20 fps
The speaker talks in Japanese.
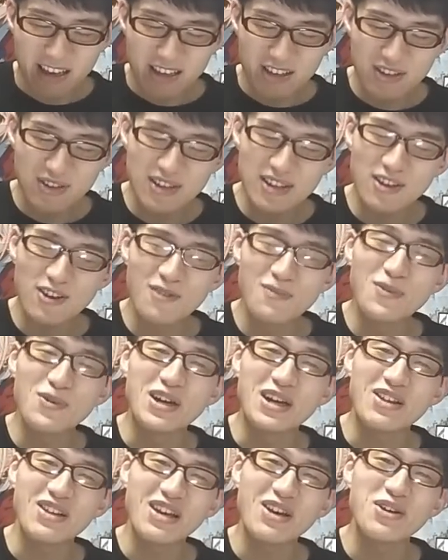主人公っぽく
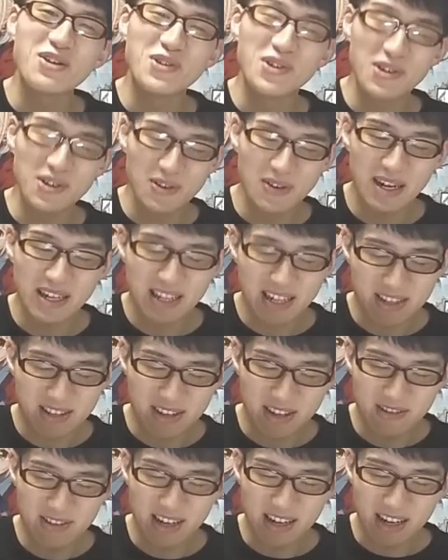ないと結構いろいろ言われたり
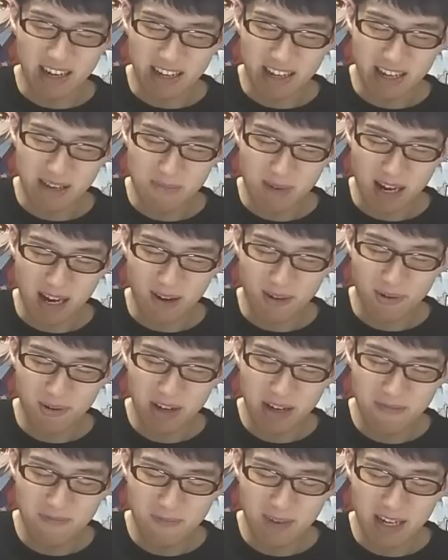する中でね、まあ、過
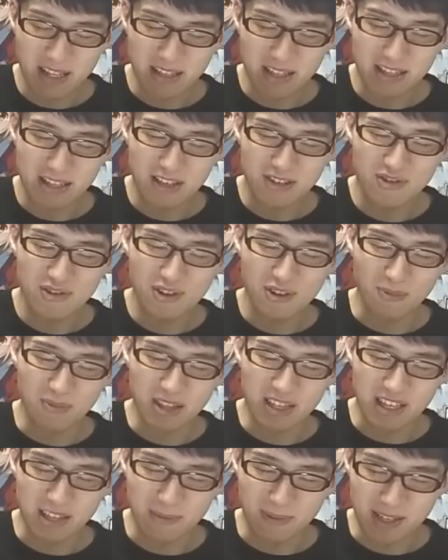去演、まだ全然主人公
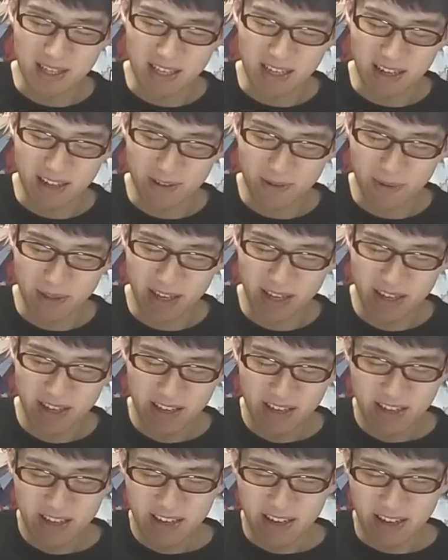出てきませんけどね。
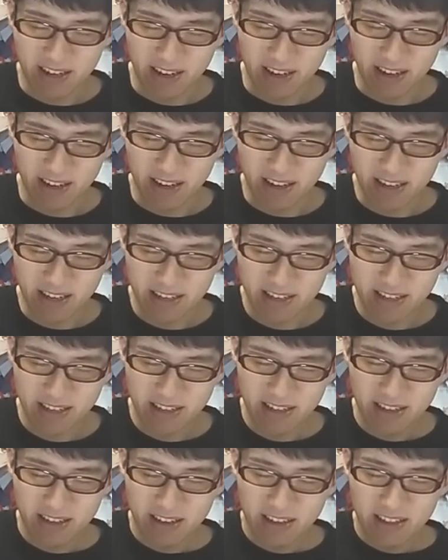は
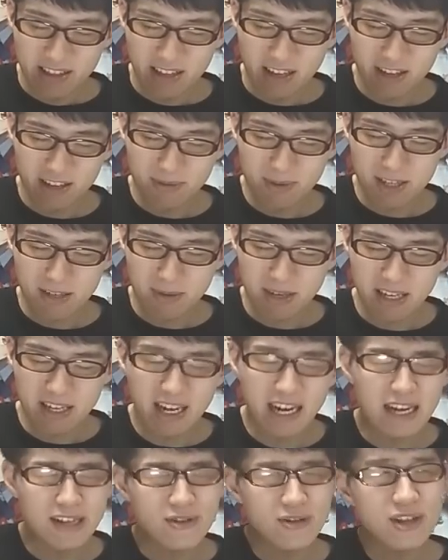い。楽しみだし、まあ、意
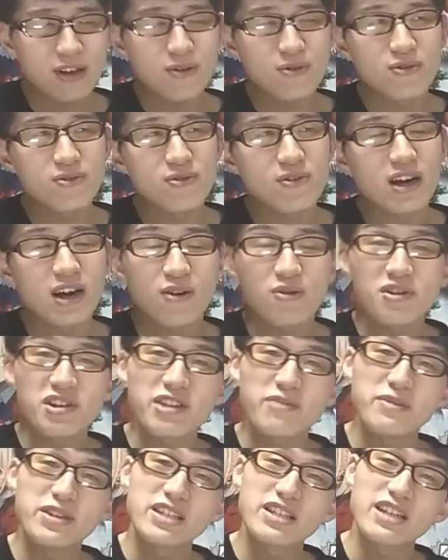外とね、この過去演っ
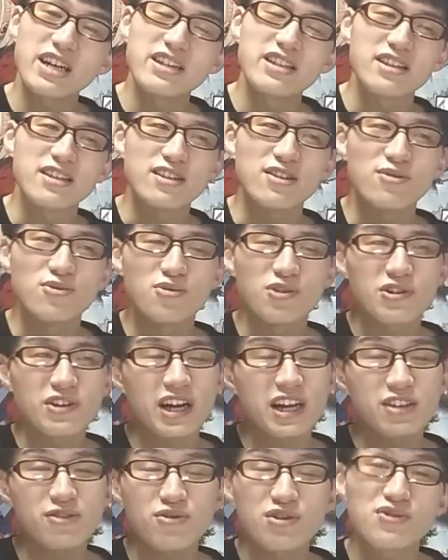て短いんですけど、どれぐ
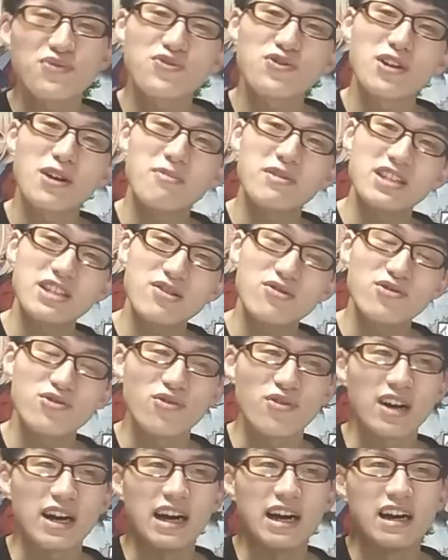らいアニオリで膨らましてくる
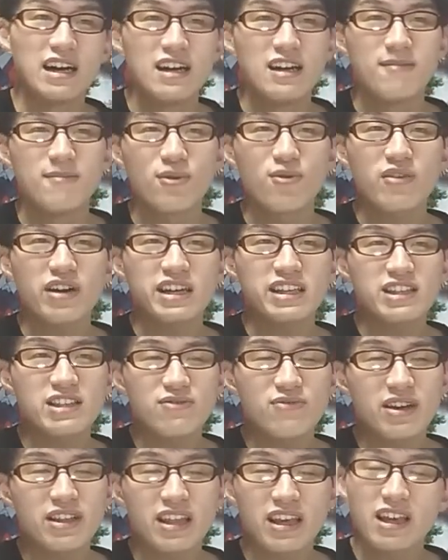のか、今回
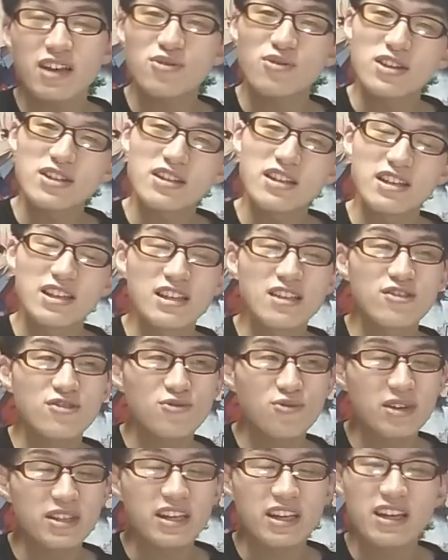1話だけはとりあえずね、
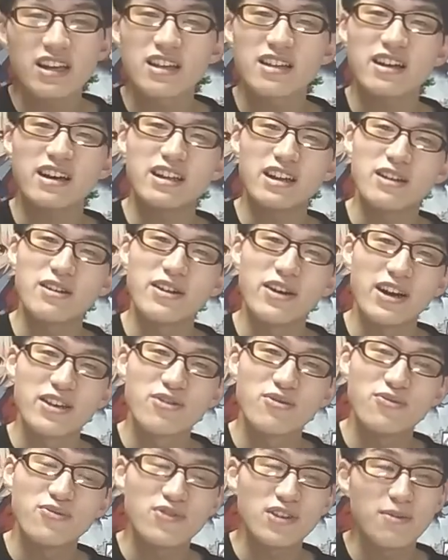25話だけはかなりね、
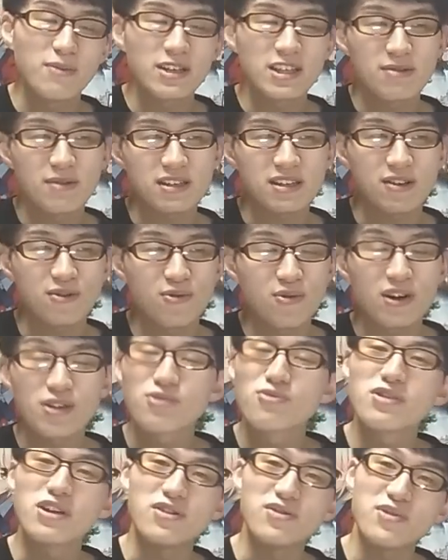アニオリ膨らましてましたけど、ここから
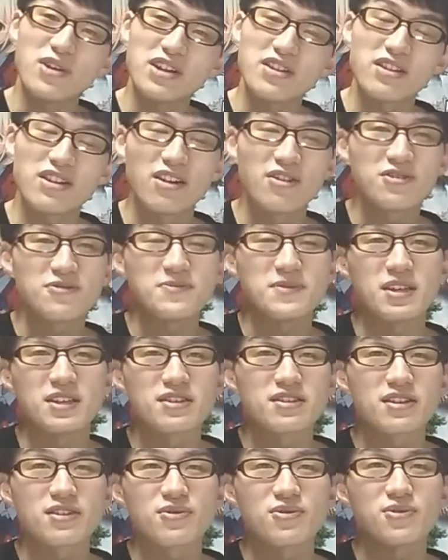どうなるのかって楽しみなん
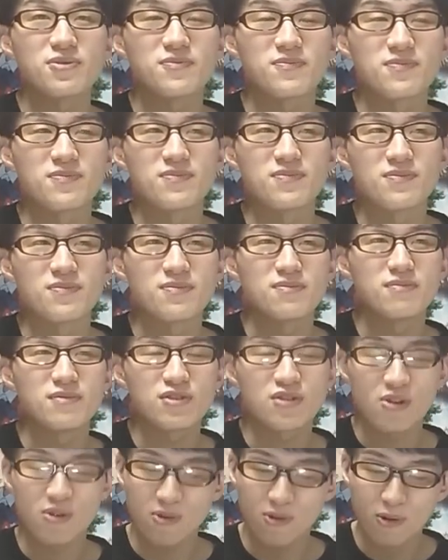ですけど、うん。
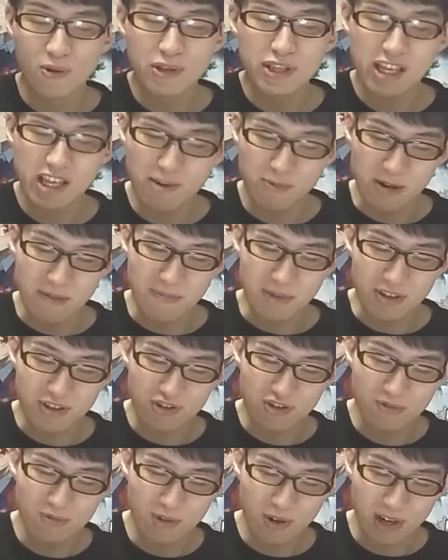その構成にもやっぱ
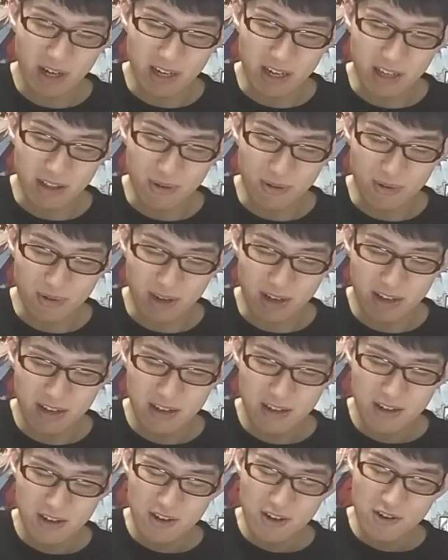注目かなというのは
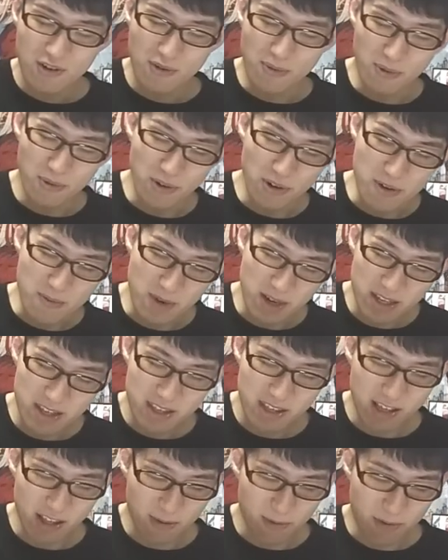思いま
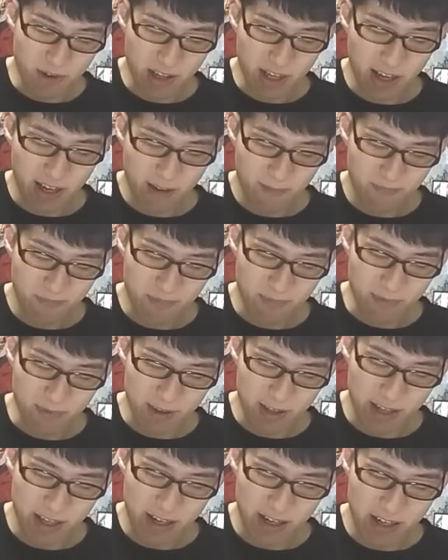すけどもね。う
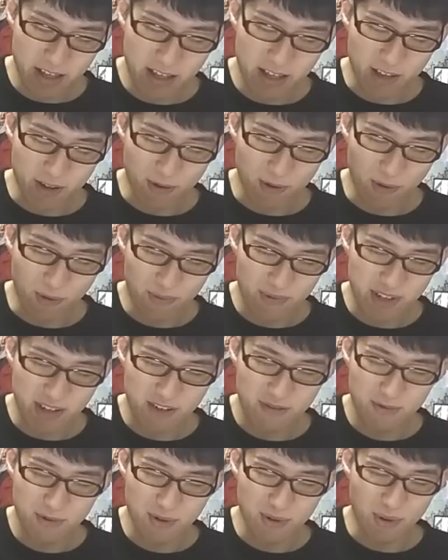ん。いや、なんか一気にこう、不
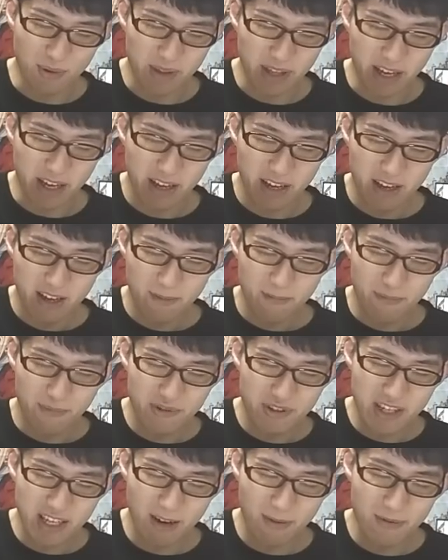作ムードをね、
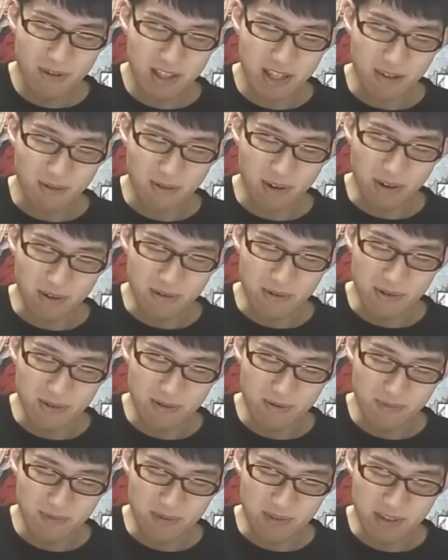ぶち破ってくれ
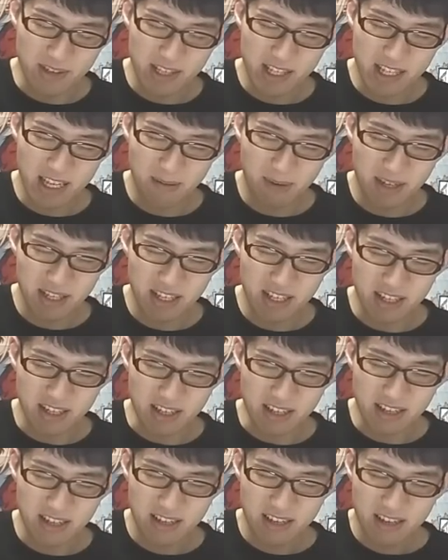る、うん、凄まじ
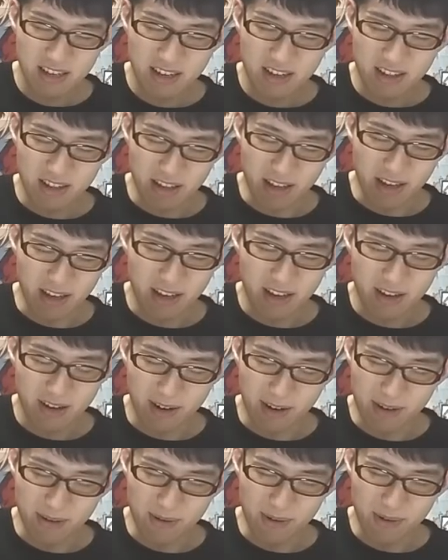いね
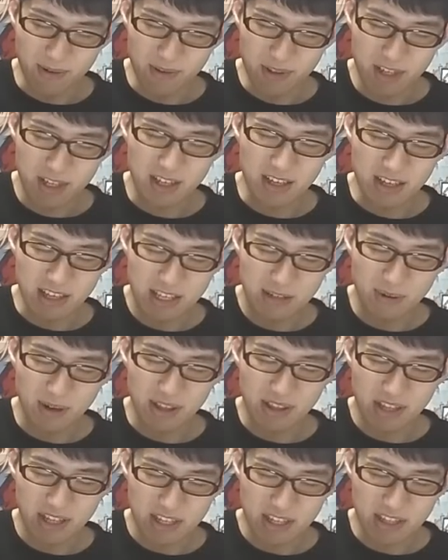あの2期1話
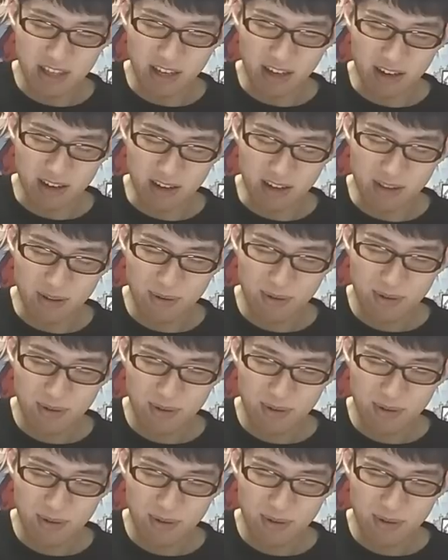だったんじゃないかなと